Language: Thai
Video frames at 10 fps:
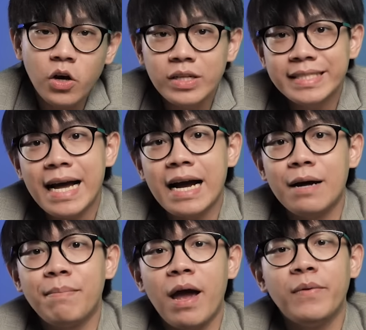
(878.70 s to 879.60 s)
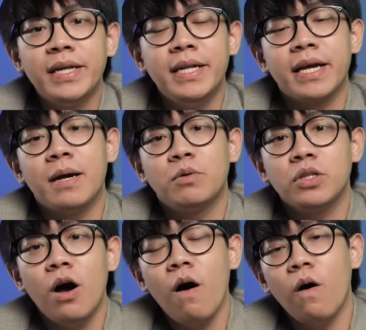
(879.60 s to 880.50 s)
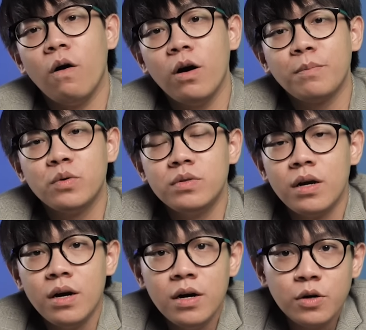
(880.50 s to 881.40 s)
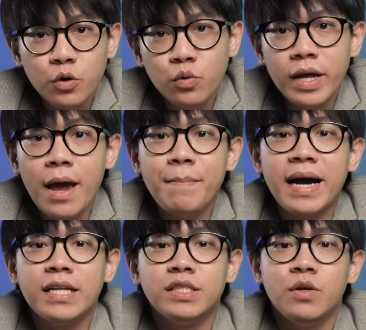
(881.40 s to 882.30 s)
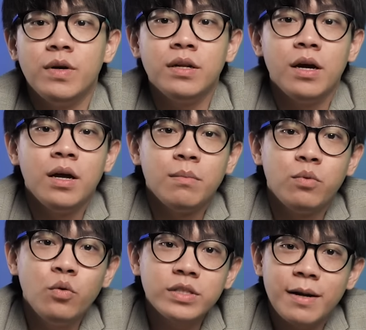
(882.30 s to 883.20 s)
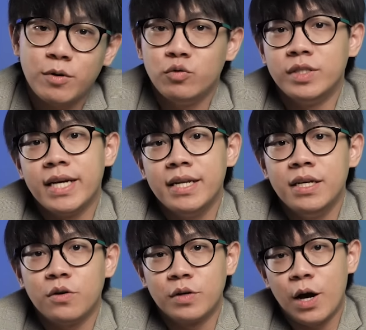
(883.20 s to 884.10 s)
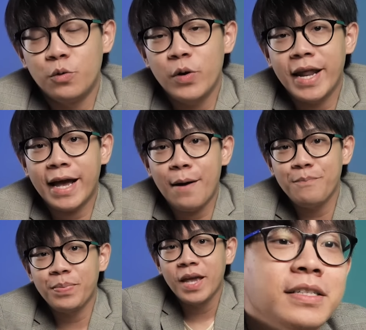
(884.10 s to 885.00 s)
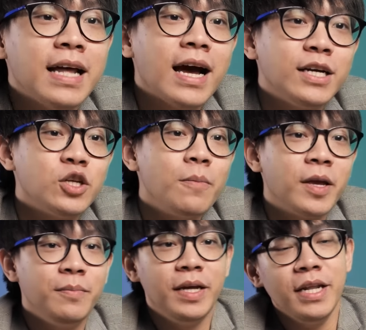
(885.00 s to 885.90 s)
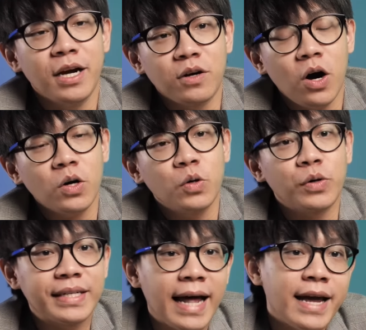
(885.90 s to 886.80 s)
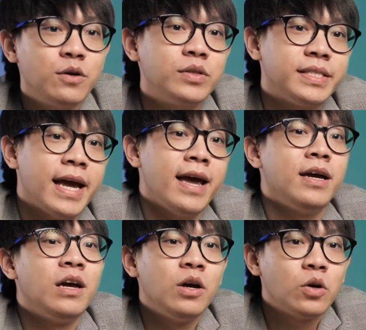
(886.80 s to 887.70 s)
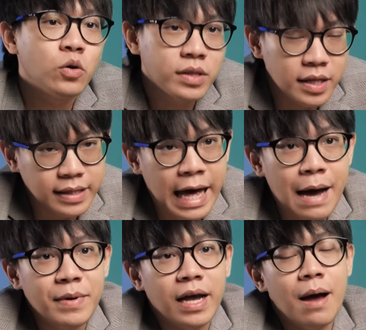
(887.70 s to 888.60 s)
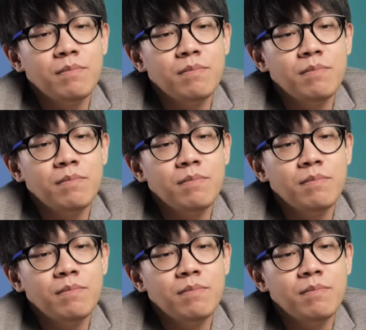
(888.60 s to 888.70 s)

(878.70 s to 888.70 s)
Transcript: ก่อนจากกันไปวันนี้นะครับก็ต้องขอบคุณกรุงเทพประกันชีวิตผู้สนับสนุนใจดีของเราด้วยนะครับถ้าใครชอบคลิปนี้เนี่ยก็กดไลค์กดแชร์กดติดตามนะค